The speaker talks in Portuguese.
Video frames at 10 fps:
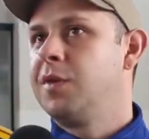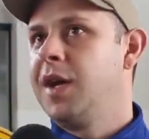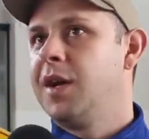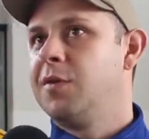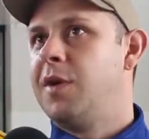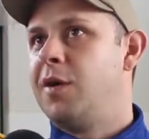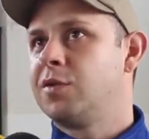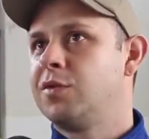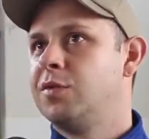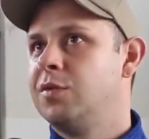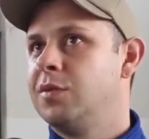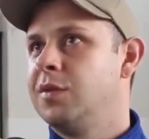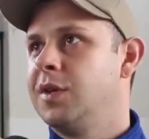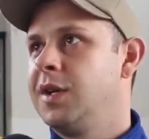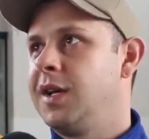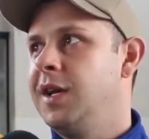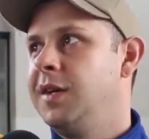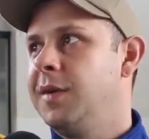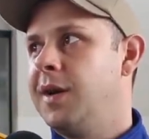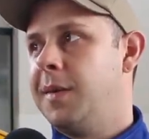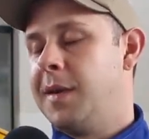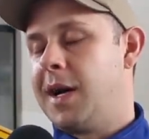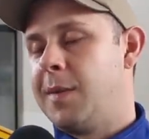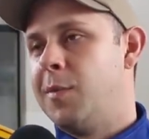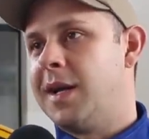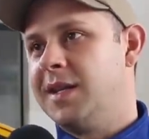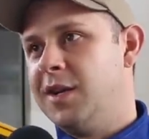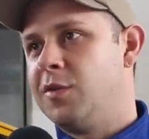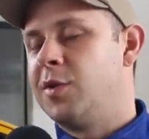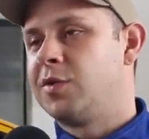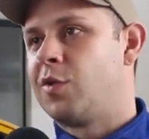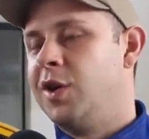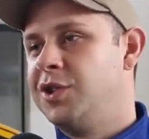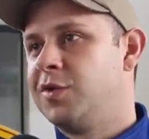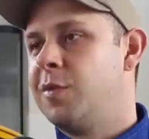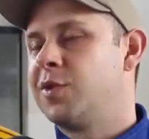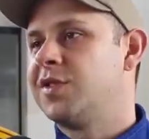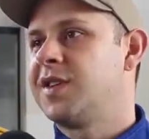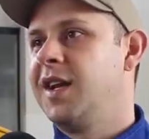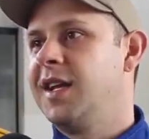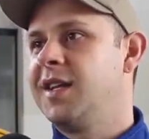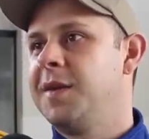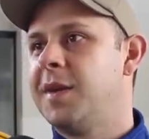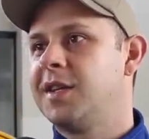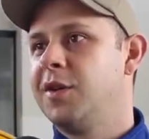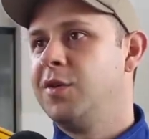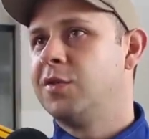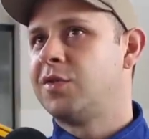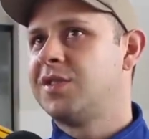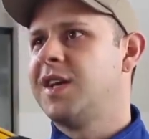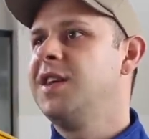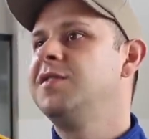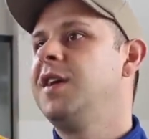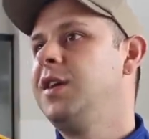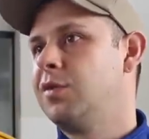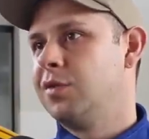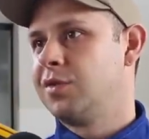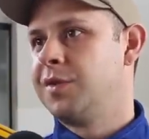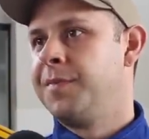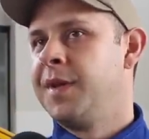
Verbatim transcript: que era um auto que ele acabou batendo, colidiu com a motocicleta e bateu em outros seis veículos.